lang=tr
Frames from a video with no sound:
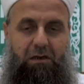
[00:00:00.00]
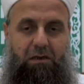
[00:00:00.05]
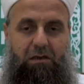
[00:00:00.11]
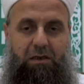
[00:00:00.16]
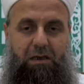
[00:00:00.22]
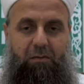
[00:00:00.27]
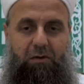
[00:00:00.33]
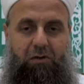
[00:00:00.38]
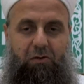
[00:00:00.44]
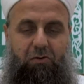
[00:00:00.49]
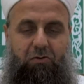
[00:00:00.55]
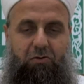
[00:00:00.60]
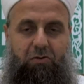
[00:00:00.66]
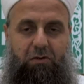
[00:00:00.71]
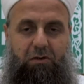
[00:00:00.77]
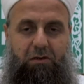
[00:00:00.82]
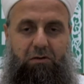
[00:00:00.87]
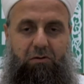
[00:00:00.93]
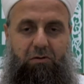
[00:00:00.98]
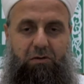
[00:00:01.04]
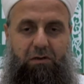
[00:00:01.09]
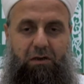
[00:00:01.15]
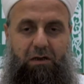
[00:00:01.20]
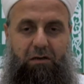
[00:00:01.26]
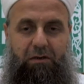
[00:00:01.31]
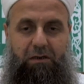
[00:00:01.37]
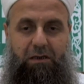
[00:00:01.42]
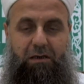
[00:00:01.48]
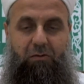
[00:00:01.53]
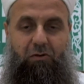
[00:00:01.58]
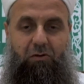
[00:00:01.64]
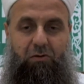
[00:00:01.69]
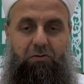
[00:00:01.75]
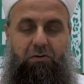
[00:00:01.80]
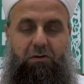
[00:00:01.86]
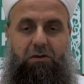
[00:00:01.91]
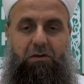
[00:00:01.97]
Yemin olsun ki diyor Cenab-ı Hak. Yemin
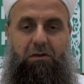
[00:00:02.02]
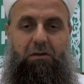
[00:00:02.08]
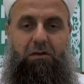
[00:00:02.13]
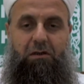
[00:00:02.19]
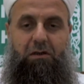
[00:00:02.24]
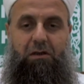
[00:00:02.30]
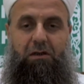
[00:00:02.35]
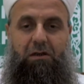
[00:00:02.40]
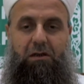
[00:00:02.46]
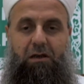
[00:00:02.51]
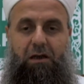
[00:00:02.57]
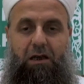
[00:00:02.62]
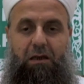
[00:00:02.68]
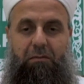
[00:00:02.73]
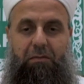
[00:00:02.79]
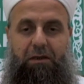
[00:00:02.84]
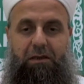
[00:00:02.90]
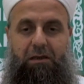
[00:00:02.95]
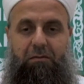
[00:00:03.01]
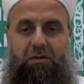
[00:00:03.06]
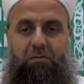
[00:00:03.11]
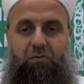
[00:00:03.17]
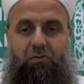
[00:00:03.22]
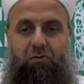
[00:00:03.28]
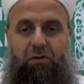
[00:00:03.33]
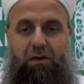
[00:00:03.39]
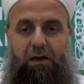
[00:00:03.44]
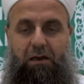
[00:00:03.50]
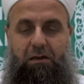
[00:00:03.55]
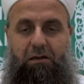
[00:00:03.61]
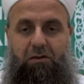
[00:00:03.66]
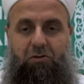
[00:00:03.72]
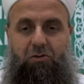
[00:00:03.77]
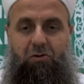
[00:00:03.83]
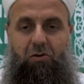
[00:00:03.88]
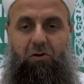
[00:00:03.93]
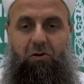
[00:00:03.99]
olsun ki Elbette biz bu Kur'an'ı
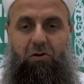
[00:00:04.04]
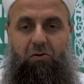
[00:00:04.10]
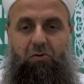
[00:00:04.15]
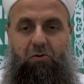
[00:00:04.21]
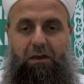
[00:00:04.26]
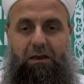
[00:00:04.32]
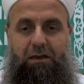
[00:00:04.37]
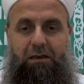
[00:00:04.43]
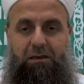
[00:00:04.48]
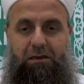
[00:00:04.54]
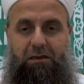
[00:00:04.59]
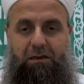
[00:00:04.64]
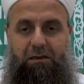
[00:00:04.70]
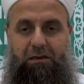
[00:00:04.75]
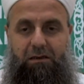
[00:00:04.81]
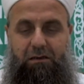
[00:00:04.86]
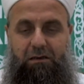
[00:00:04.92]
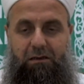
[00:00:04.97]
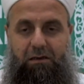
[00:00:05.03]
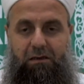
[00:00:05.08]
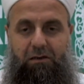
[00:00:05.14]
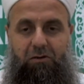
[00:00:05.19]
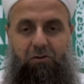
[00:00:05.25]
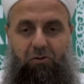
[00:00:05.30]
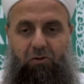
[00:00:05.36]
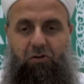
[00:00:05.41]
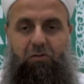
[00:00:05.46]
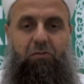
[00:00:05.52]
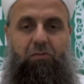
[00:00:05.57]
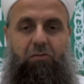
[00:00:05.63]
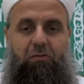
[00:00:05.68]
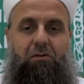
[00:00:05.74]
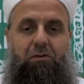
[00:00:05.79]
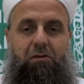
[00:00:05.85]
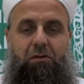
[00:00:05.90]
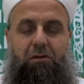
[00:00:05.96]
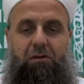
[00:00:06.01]
çok kolay ettik. Yok
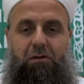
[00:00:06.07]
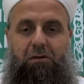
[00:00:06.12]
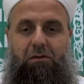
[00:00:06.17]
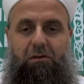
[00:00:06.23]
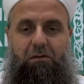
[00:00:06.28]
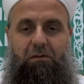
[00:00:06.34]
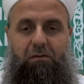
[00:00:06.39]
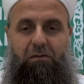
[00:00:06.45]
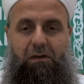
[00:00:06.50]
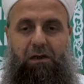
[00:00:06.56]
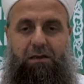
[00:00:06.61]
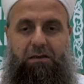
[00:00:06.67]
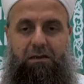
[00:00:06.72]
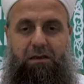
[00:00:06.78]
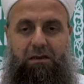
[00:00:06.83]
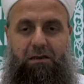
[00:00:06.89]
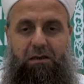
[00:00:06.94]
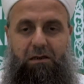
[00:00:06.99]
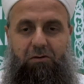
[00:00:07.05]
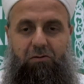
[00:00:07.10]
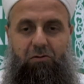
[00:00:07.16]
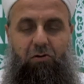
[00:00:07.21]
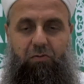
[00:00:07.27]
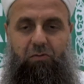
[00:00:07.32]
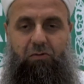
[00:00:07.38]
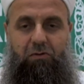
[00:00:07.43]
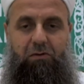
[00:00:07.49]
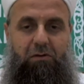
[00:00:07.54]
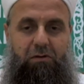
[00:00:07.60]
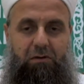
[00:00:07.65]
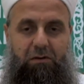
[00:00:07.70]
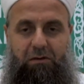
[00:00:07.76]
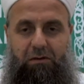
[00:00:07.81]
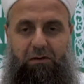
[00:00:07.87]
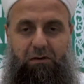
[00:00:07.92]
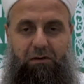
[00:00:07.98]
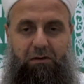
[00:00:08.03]
mu vaazlanacak? Yok mu
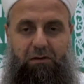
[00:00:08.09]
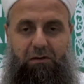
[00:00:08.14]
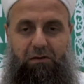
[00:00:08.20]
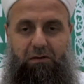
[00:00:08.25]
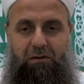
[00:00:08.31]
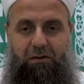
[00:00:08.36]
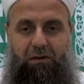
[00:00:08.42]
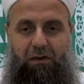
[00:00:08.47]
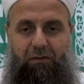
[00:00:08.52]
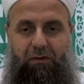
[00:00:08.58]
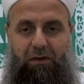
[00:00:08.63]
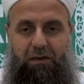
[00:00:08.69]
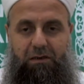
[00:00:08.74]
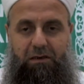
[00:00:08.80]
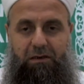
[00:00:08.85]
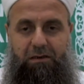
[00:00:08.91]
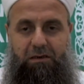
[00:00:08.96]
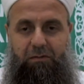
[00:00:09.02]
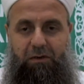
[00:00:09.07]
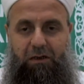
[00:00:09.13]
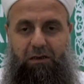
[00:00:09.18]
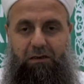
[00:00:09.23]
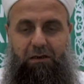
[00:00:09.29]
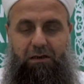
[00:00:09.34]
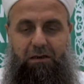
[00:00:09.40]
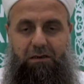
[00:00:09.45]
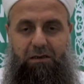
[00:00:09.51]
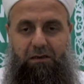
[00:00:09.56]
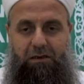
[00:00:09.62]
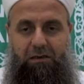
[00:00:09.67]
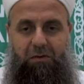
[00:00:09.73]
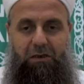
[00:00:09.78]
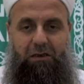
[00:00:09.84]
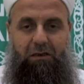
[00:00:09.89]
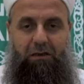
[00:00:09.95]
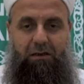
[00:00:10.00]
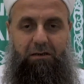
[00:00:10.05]
kafaya çalıştırıp akıllanacak,
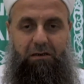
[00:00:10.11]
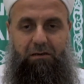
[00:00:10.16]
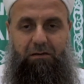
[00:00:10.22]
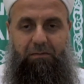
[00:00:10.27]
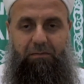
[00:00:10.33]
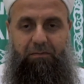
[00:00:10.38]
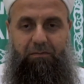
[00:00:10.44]
ibret alacak?